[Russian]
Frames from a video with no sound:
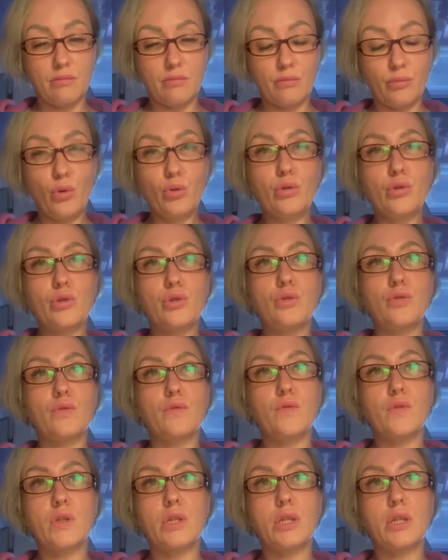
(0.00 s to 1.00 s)
полностью
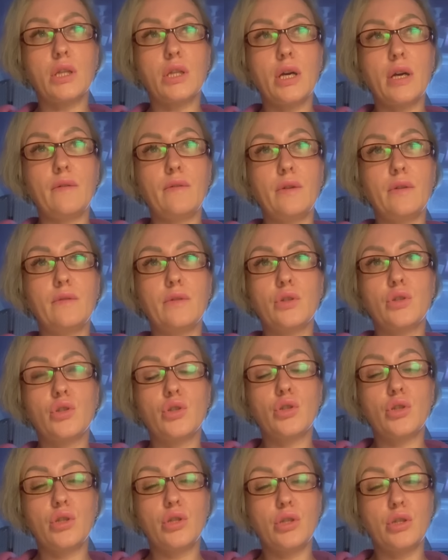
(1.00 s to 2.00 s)
восстанавливать
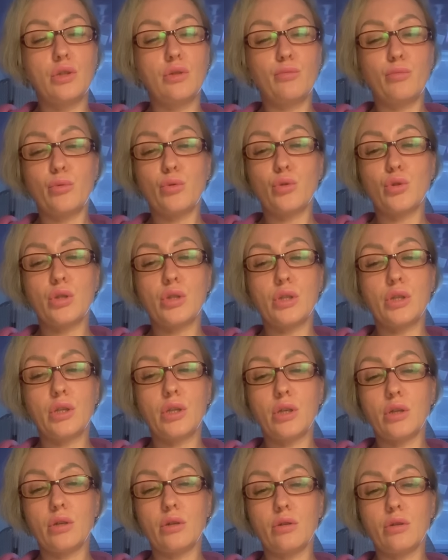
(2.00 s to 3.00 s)
жизнь
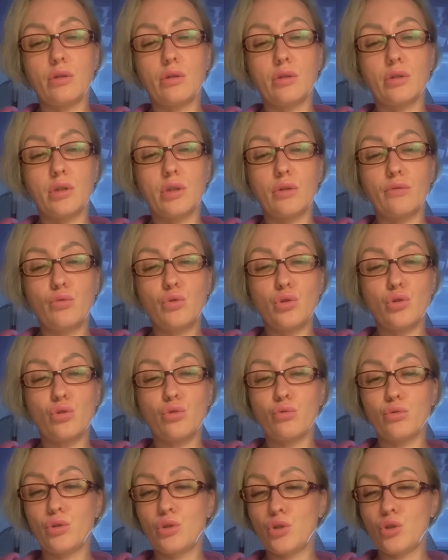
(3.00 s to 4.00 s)
после а, того,
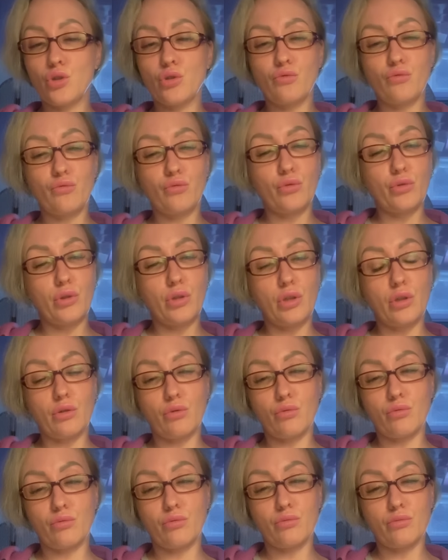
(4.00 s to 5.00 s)
что ничего
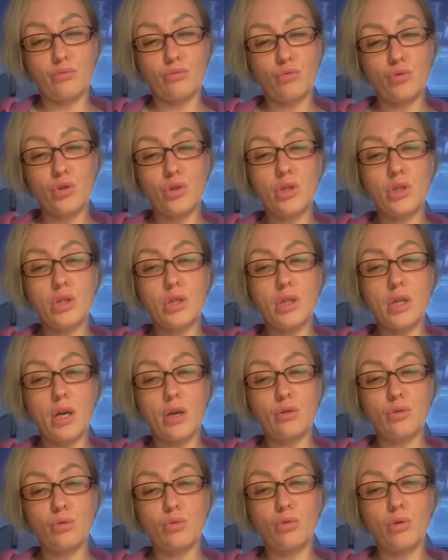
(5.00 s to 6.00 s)
нету. Уж не
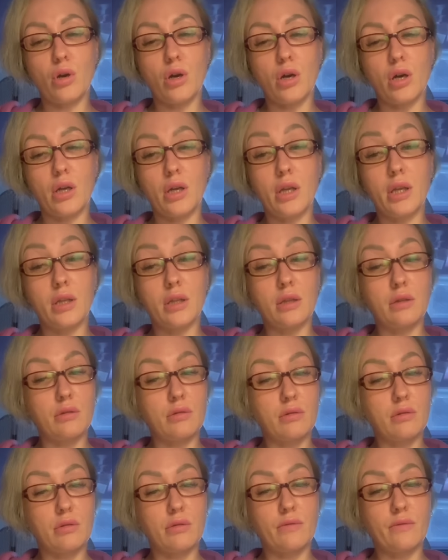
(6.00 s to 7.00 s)
знаю, сколько лет
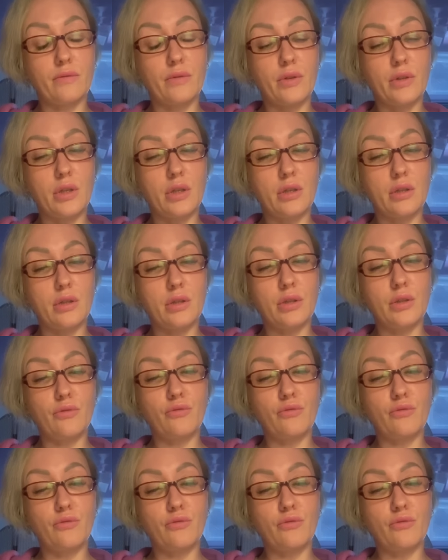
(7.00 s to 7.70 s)
а, вы не